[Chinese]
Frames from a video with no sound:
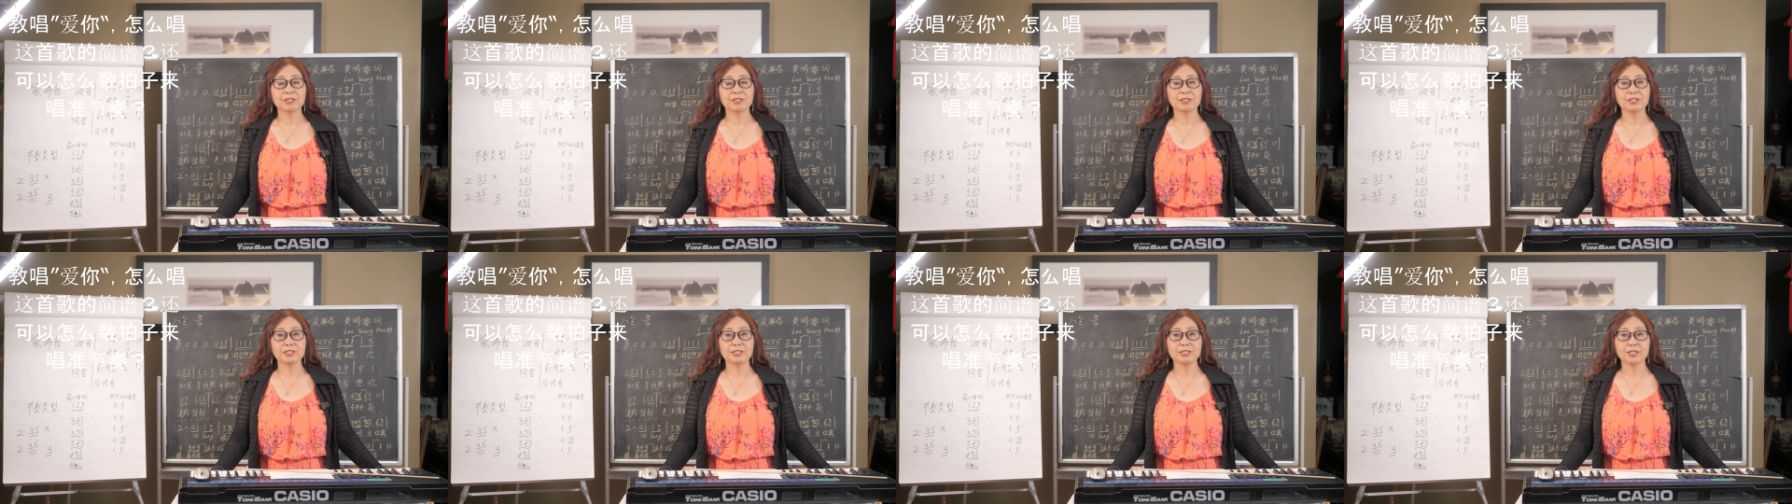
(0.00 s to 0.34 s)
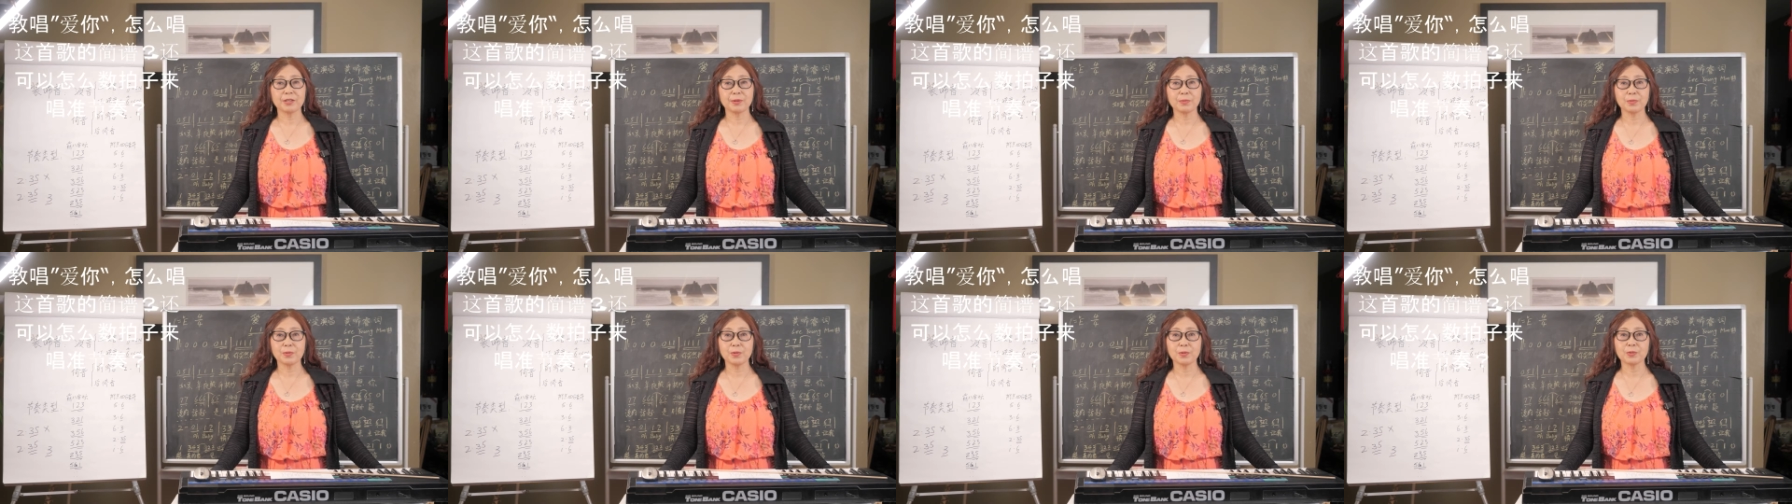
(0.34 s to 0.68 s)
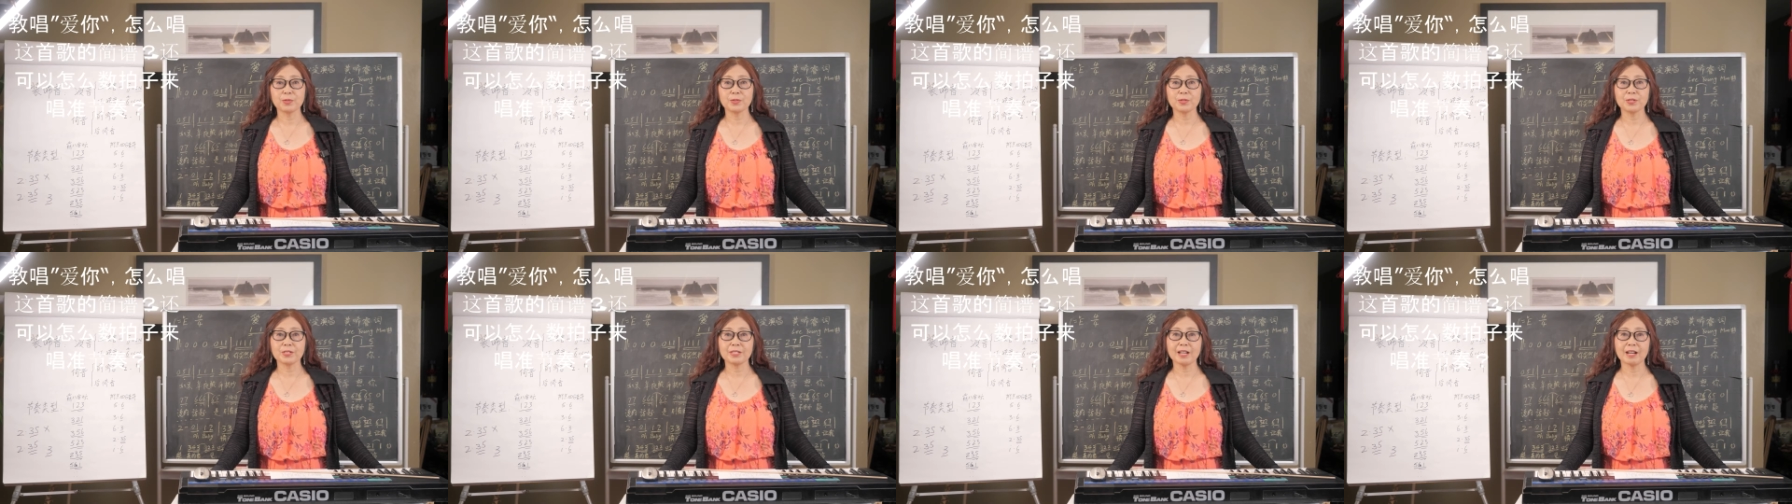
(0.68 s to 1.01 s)
的诗简
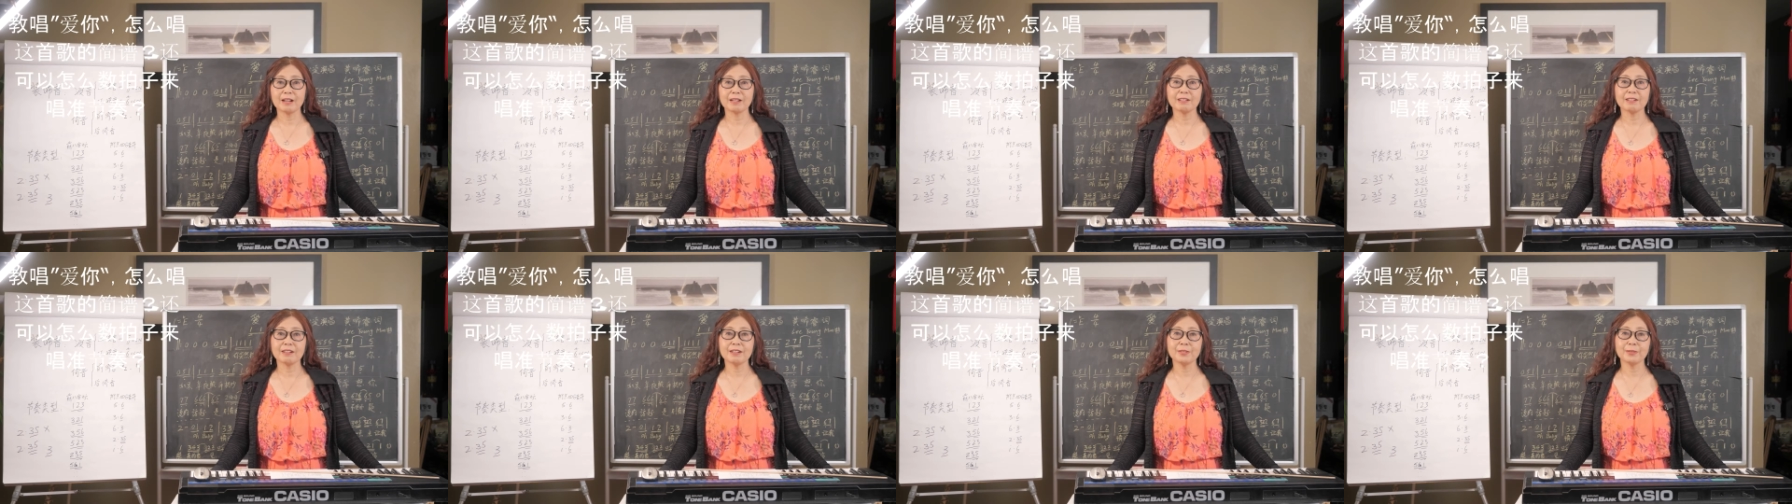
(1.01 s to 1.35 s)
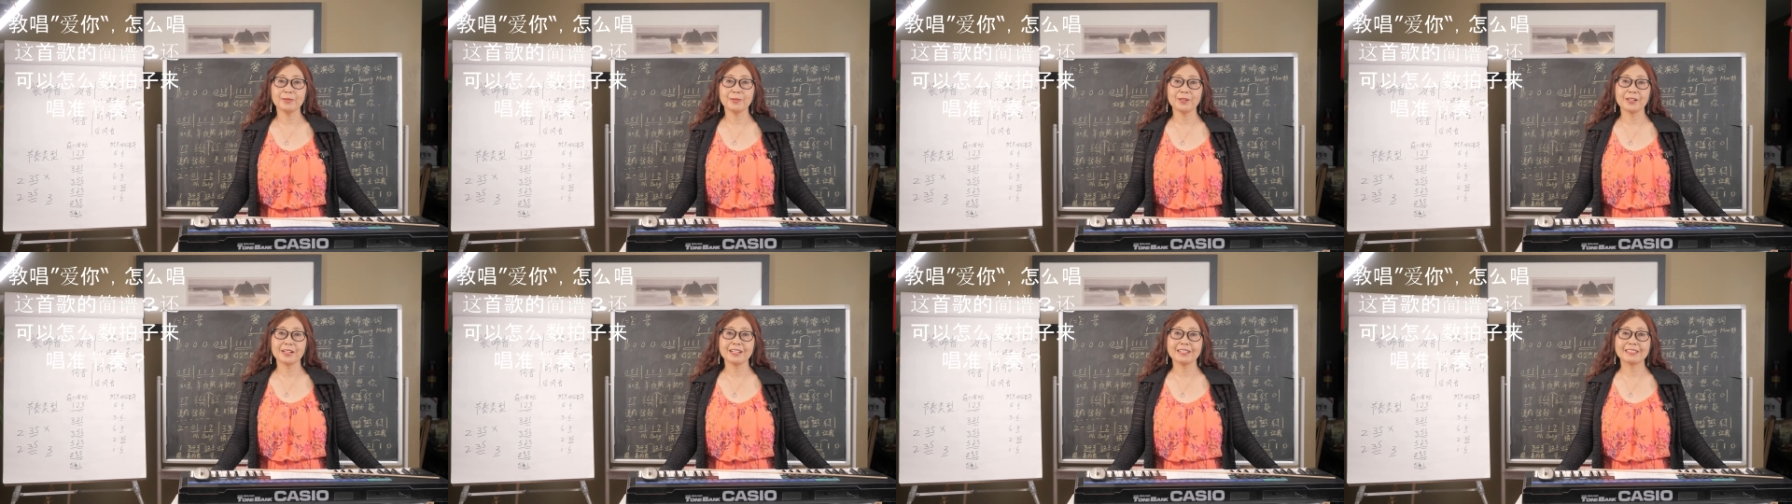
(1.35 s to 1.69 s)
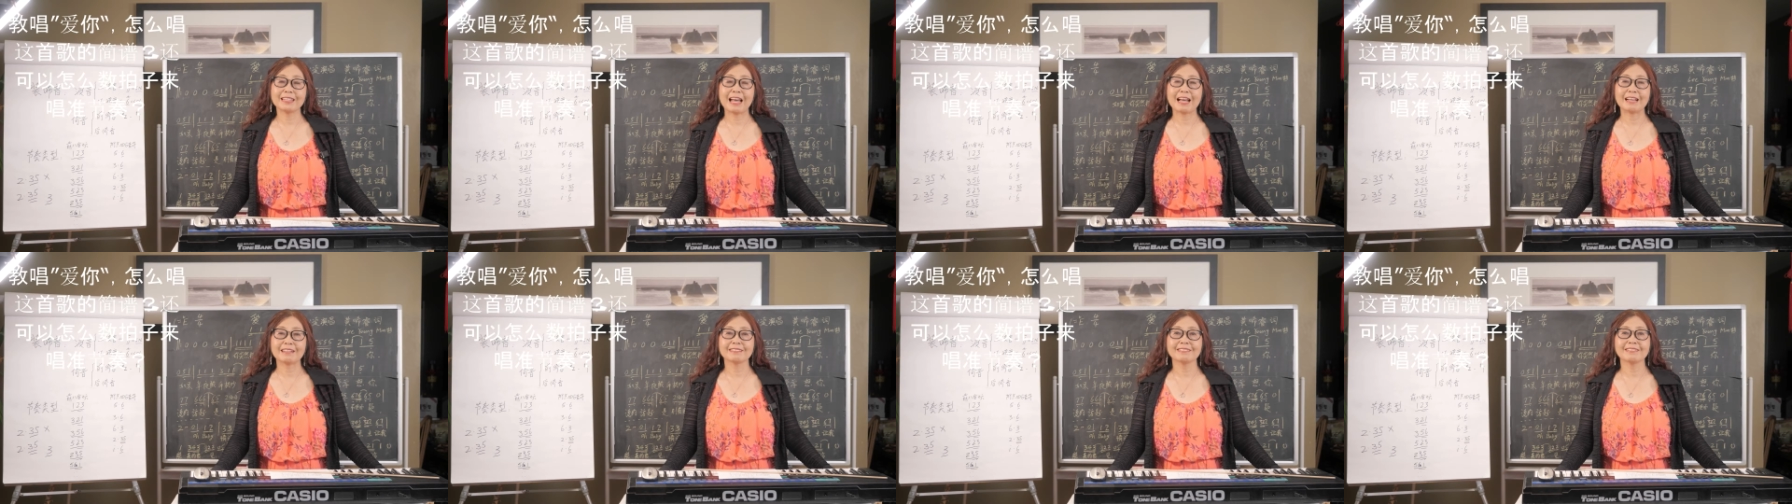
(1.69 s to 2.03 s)
谱学唱歌音乐课
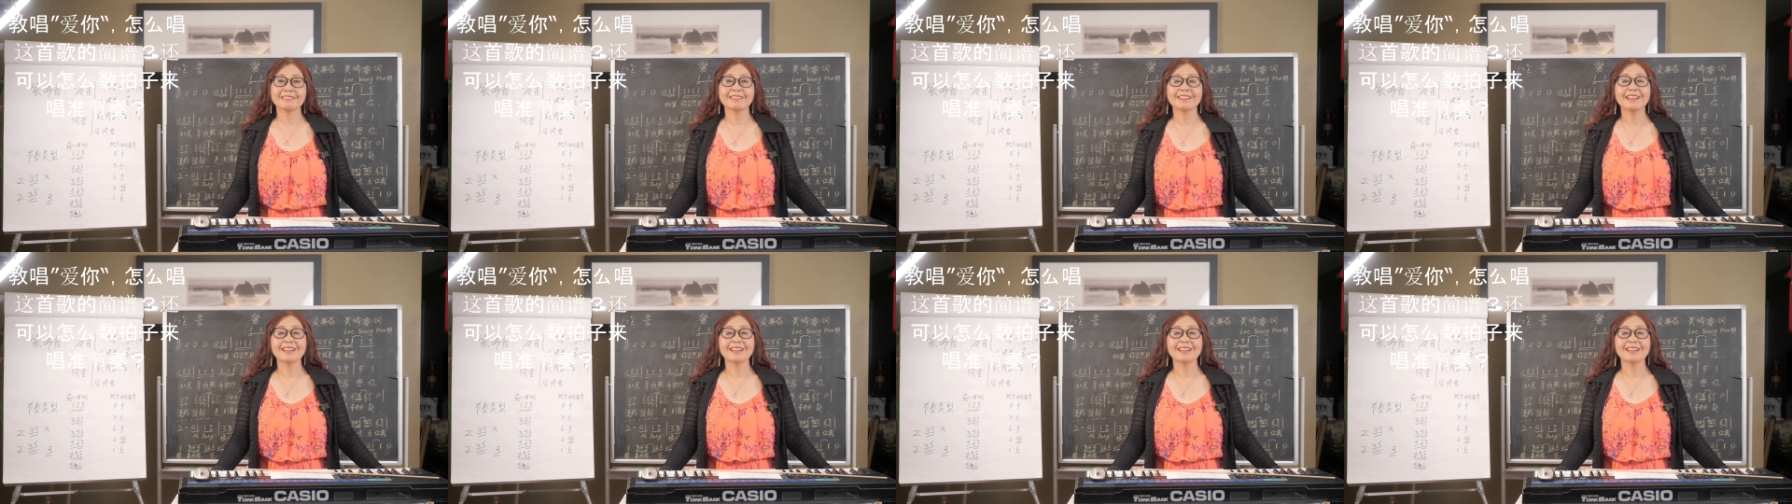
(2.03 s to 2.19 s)
堂。